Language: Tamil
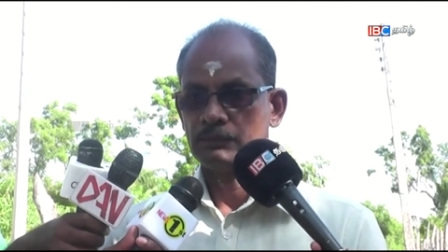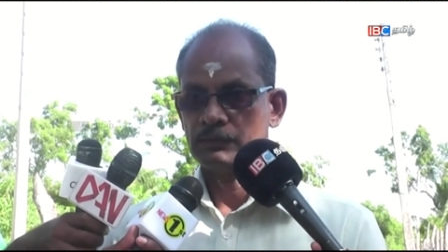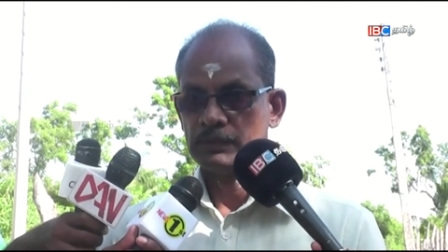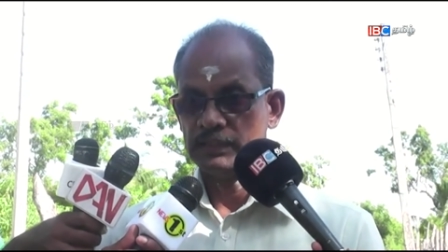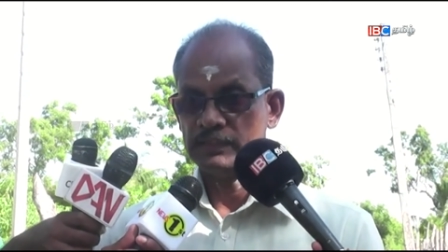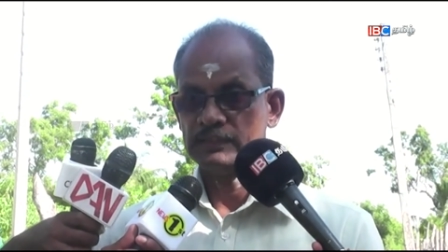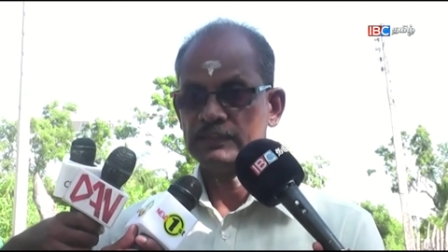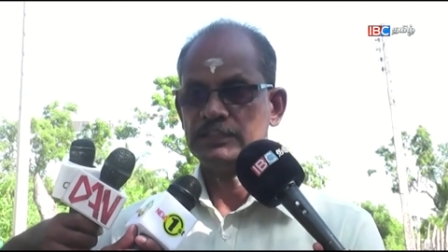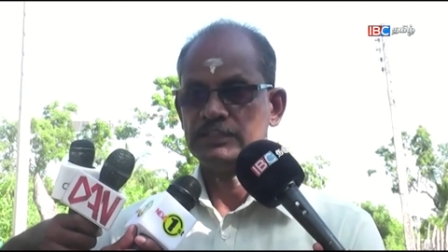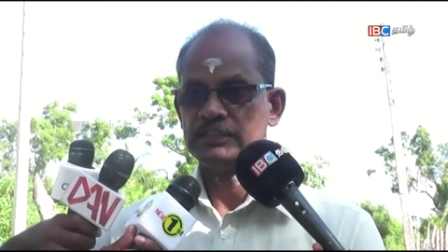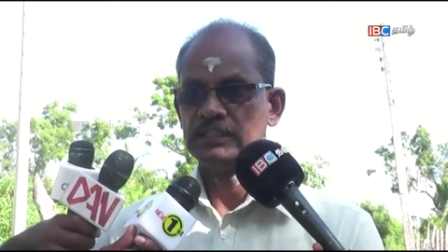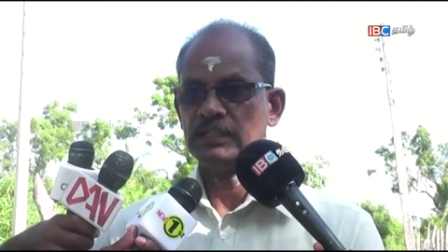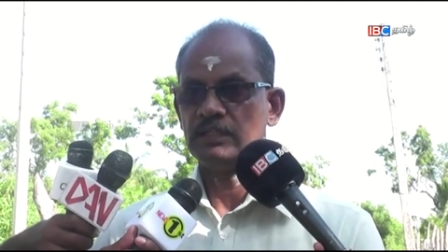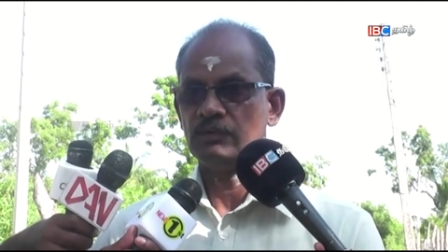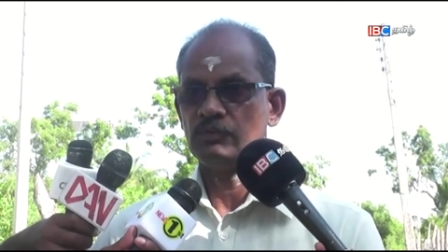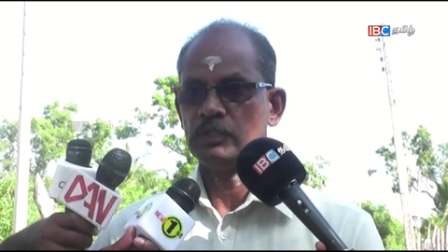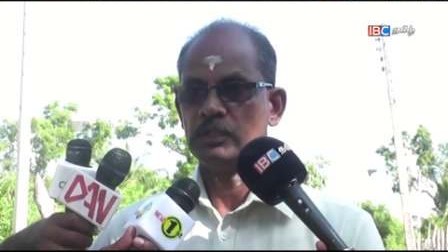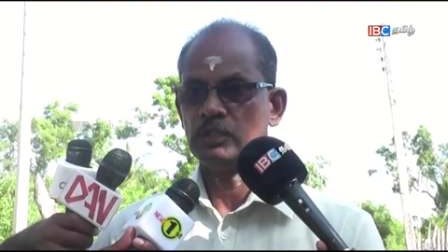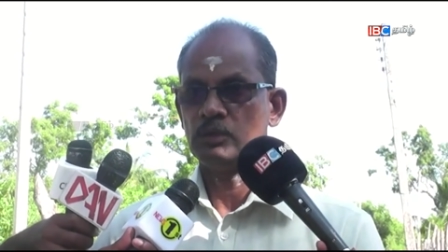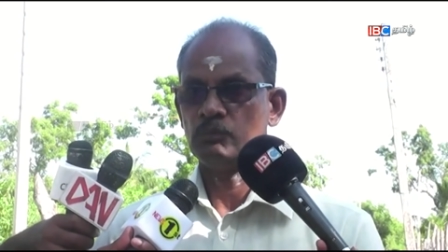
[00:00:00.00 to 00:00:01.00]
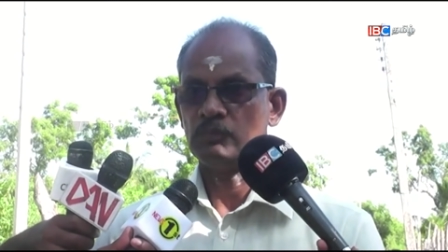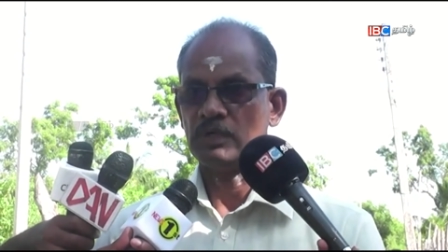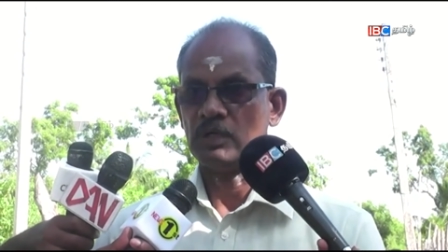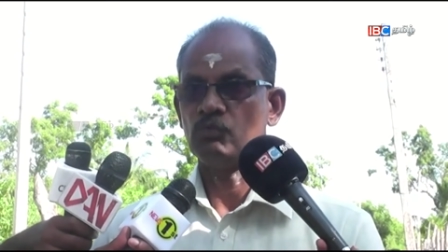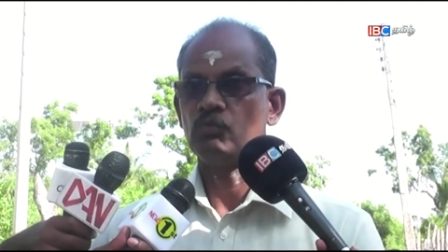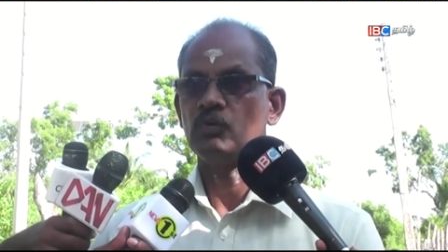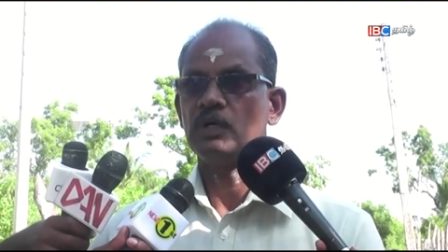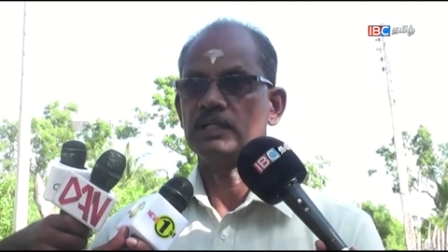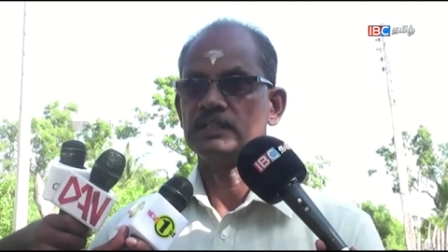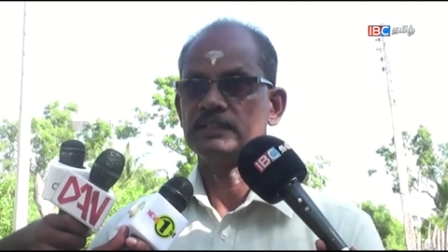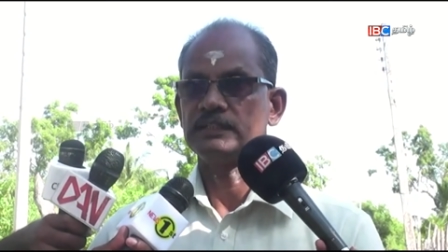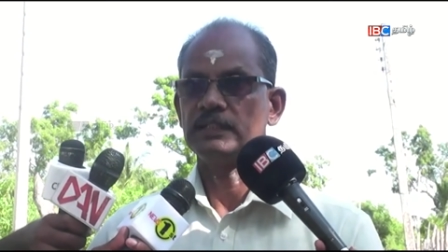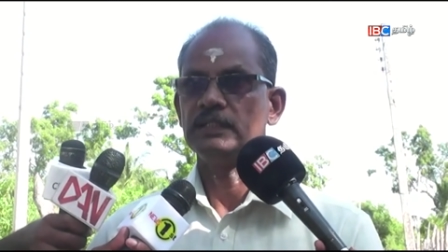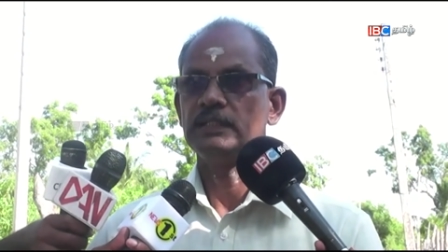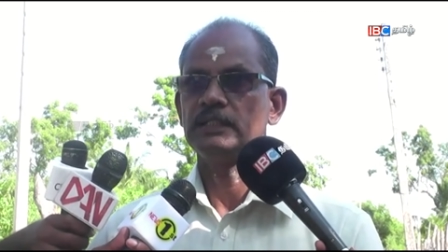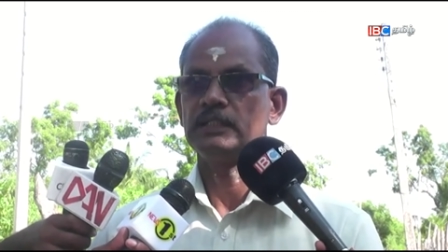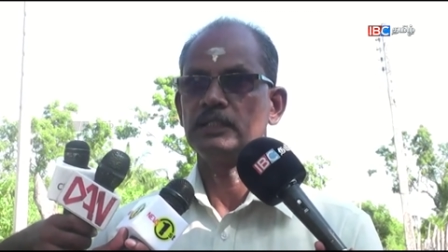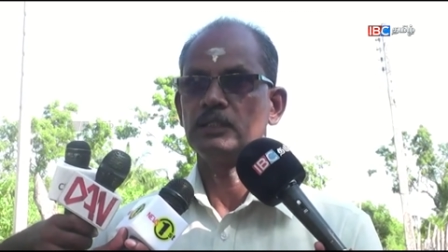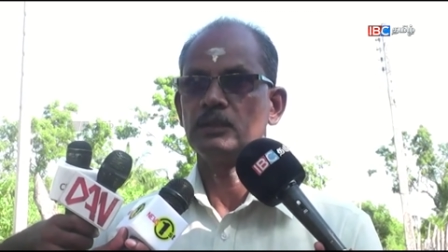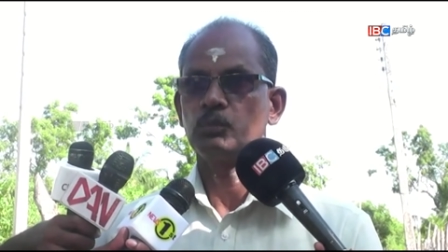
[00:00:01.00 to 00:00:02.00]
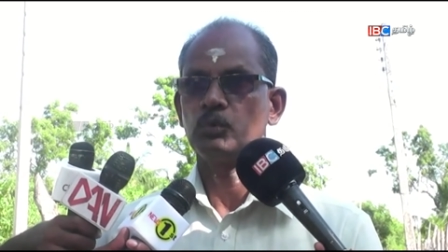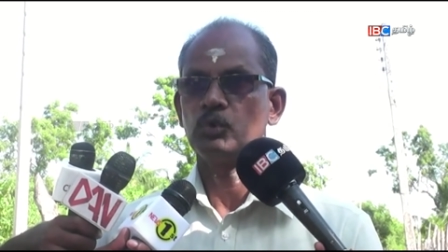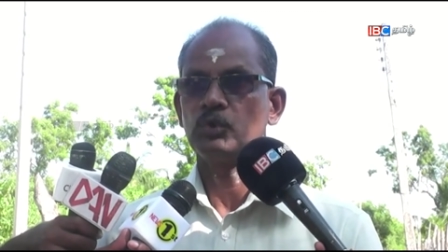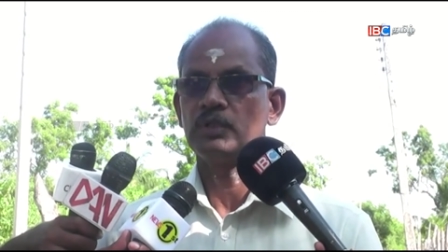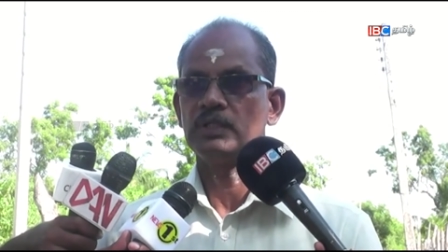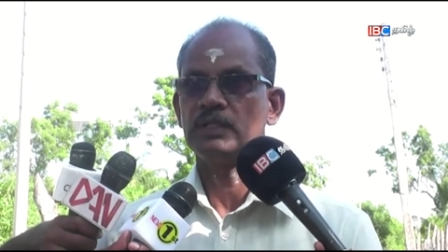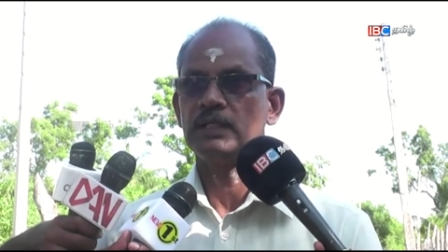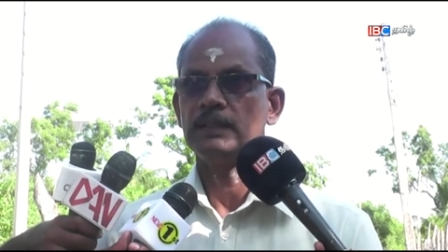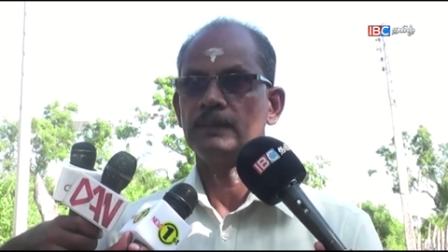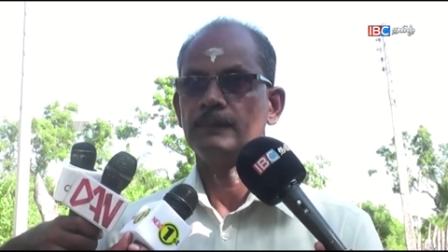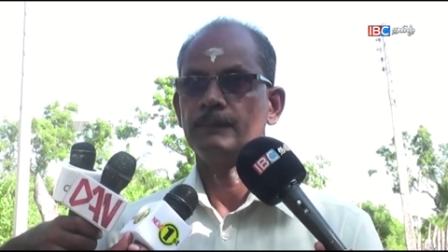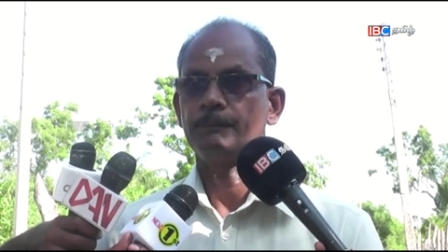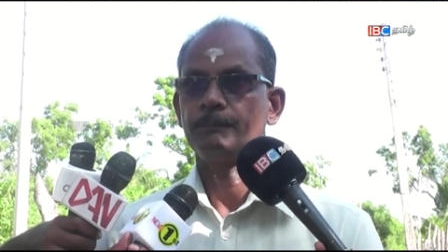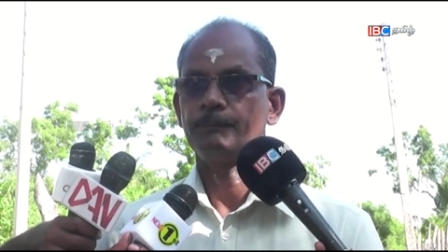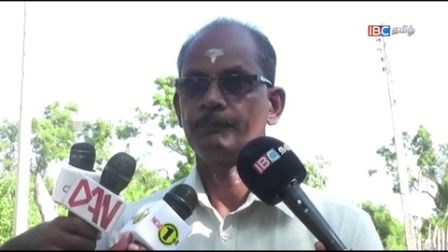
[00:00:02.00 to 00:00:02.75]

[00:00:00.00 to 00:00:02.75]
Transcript: செலுத்தி செல்ல வேண்டும் அவ்வாறு செல்லுகின்ற பொழுதுதான்